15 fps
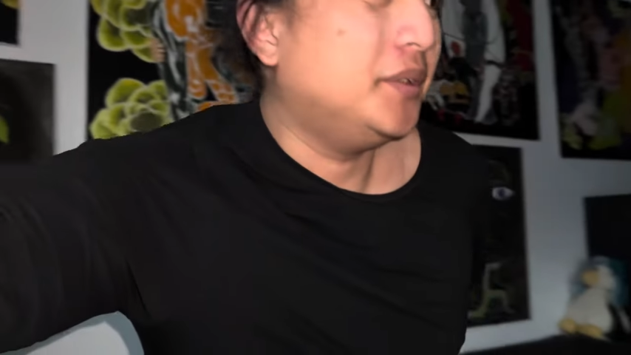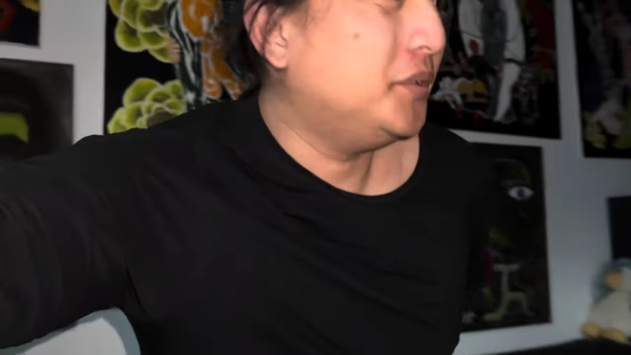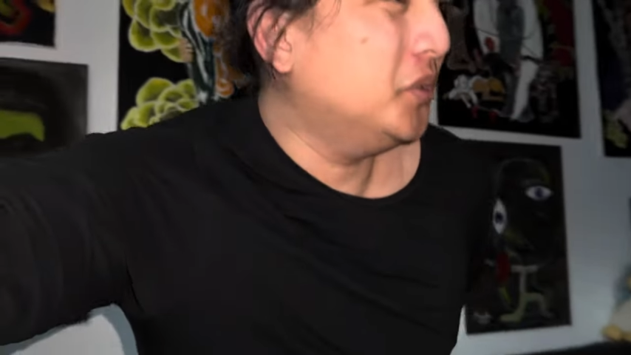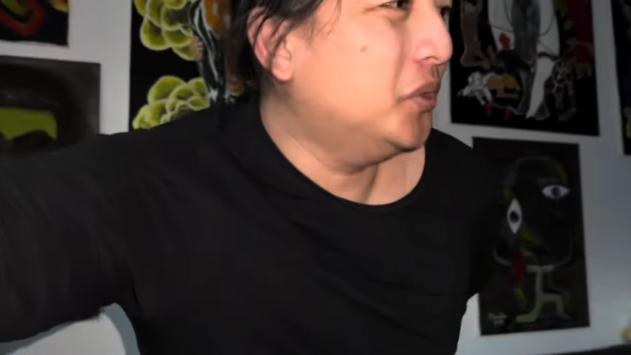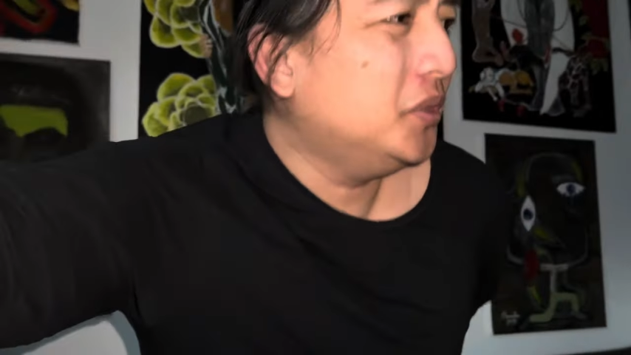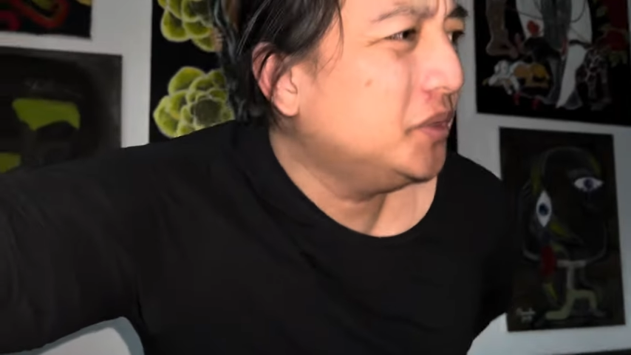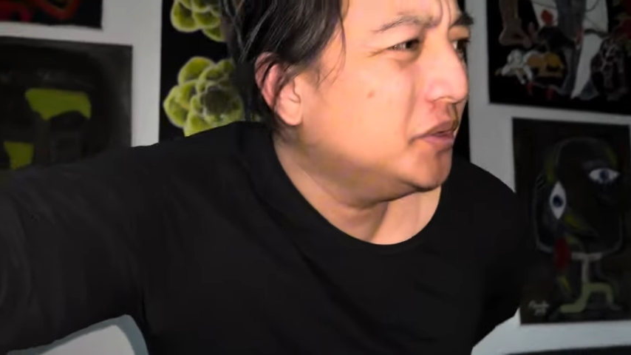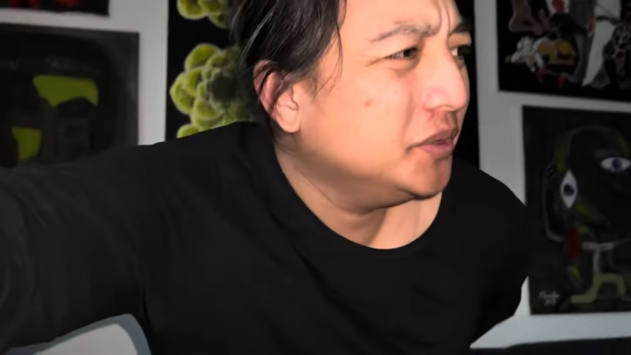
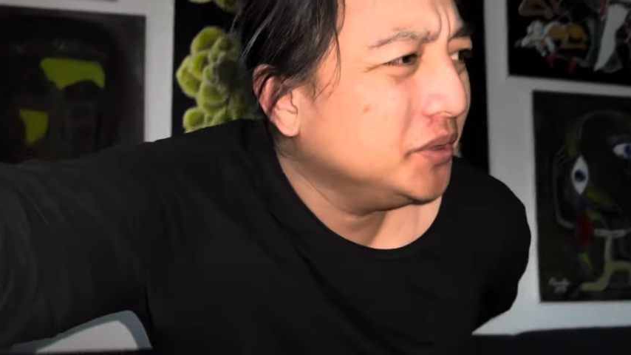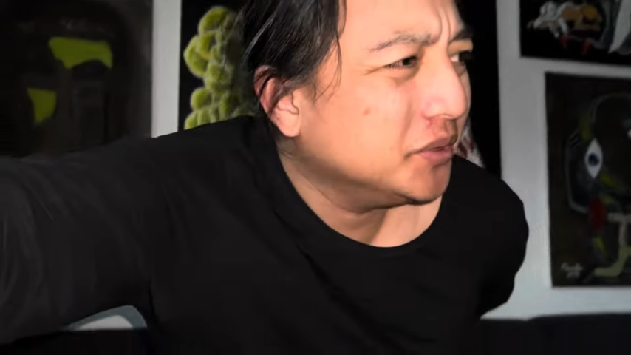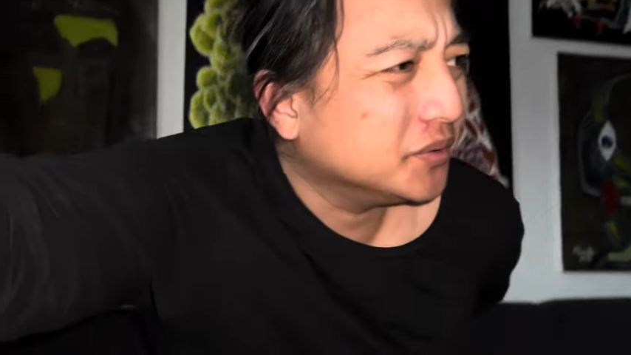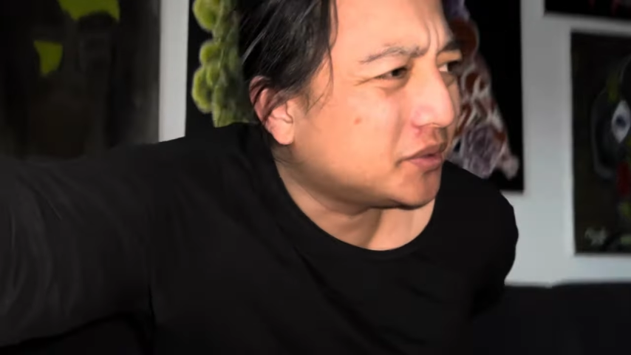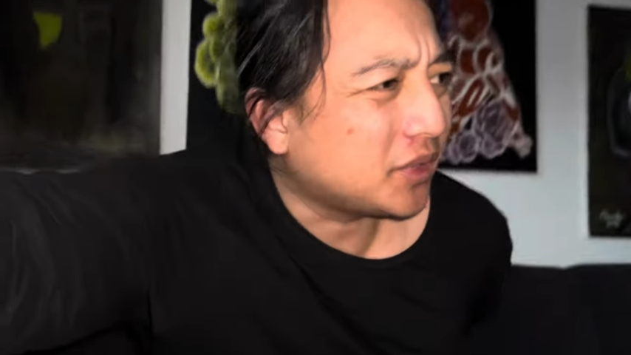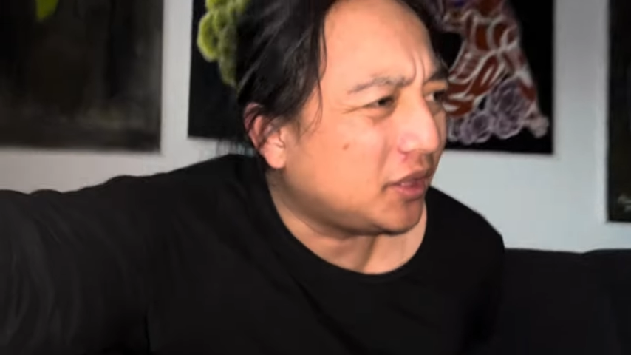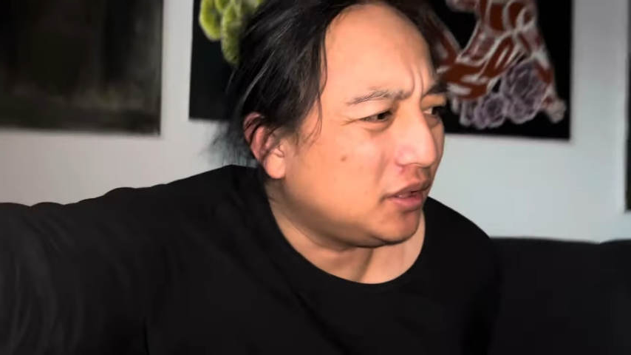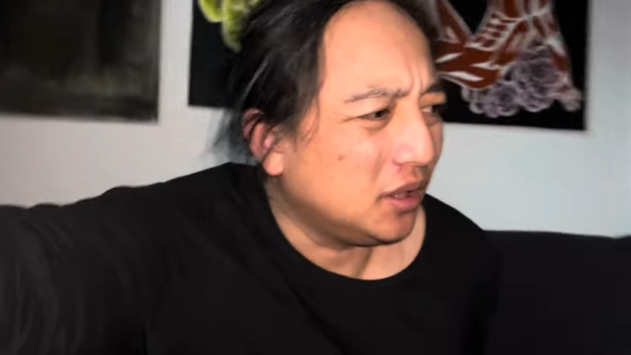No, yung
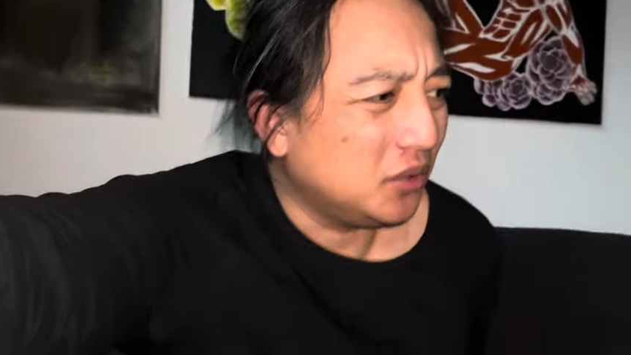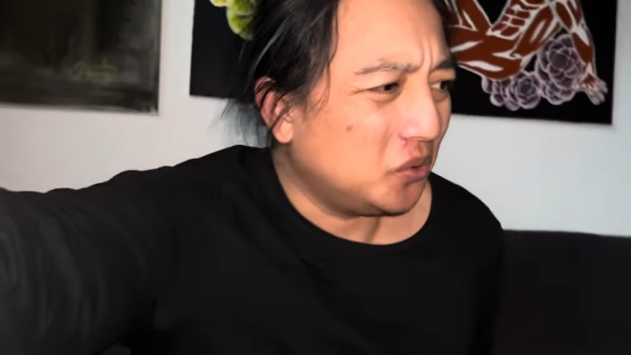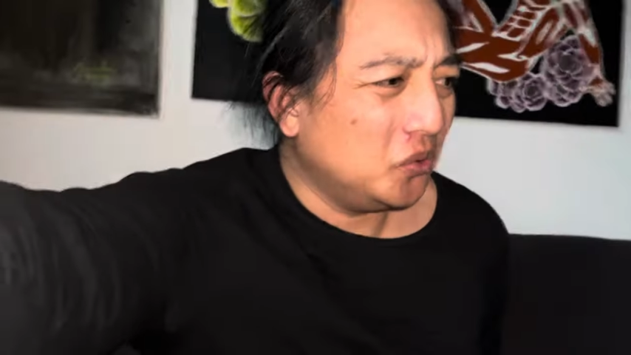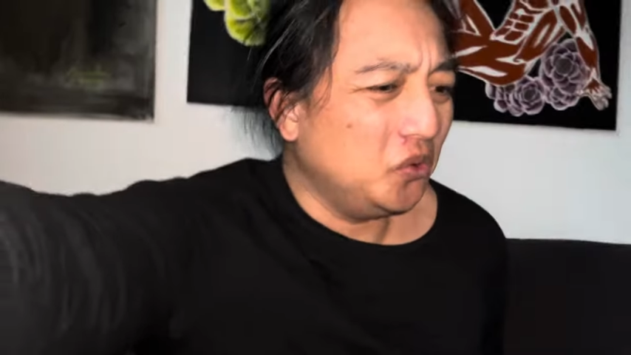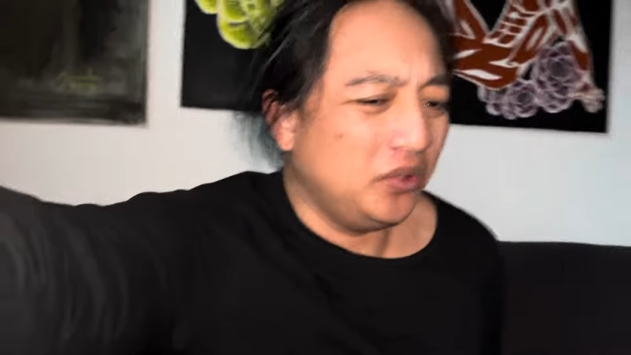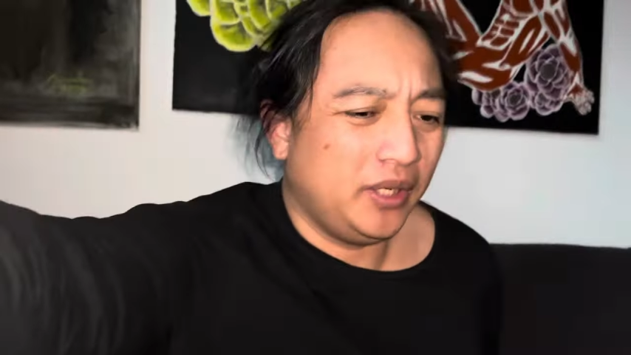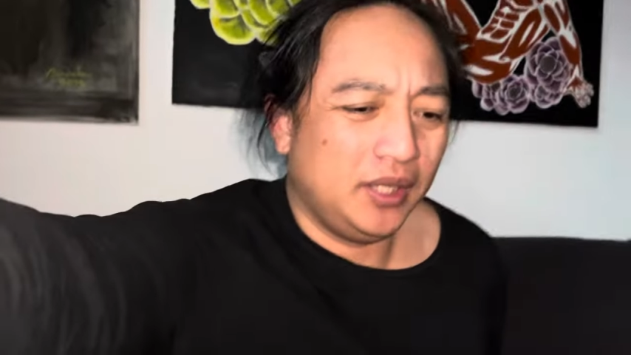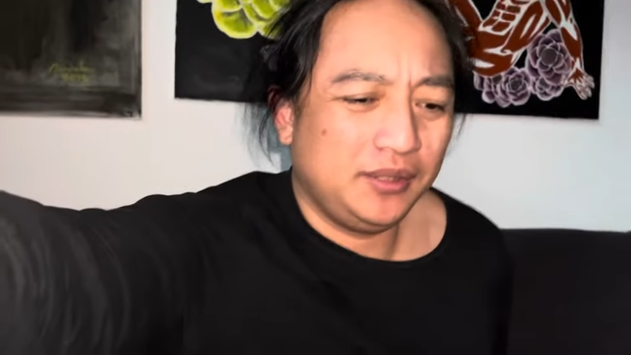sakit ng
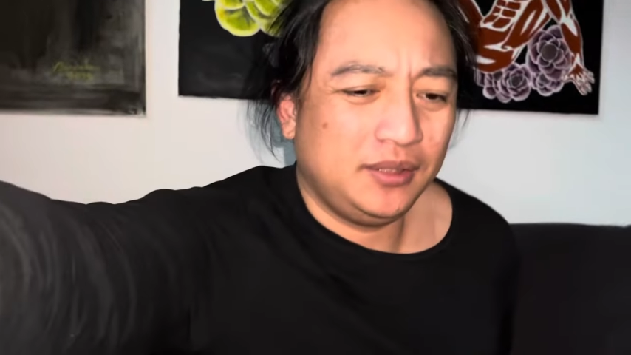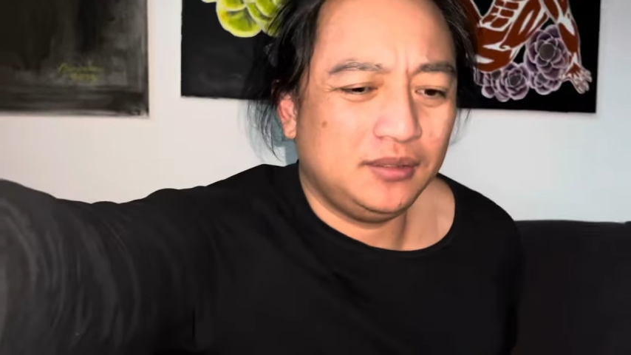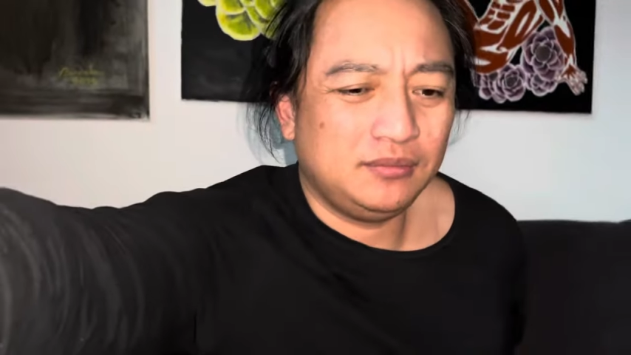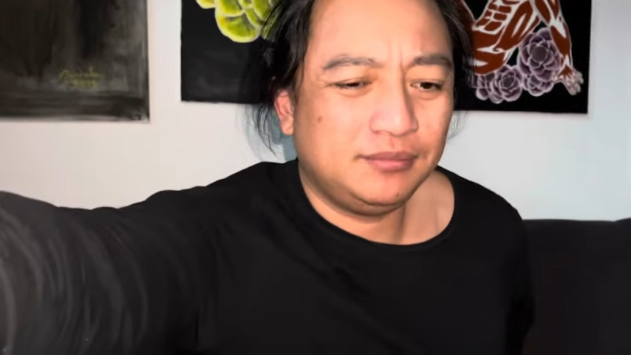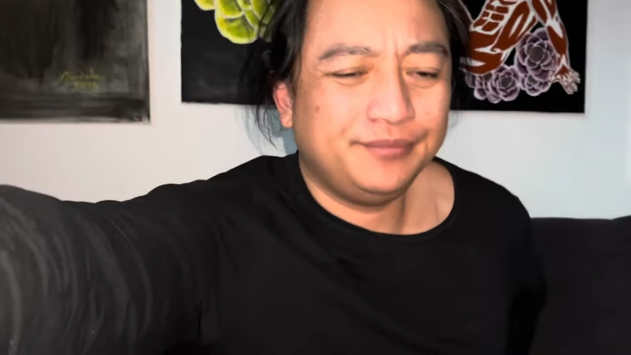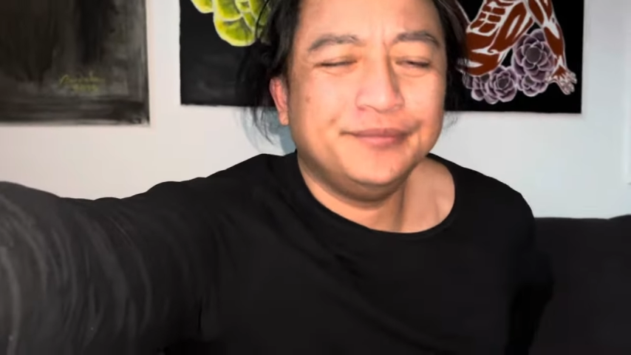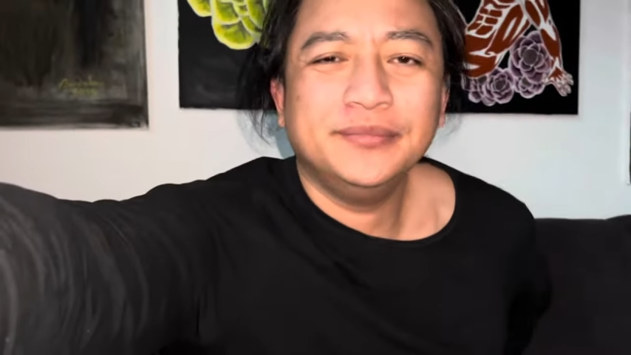ulo natin.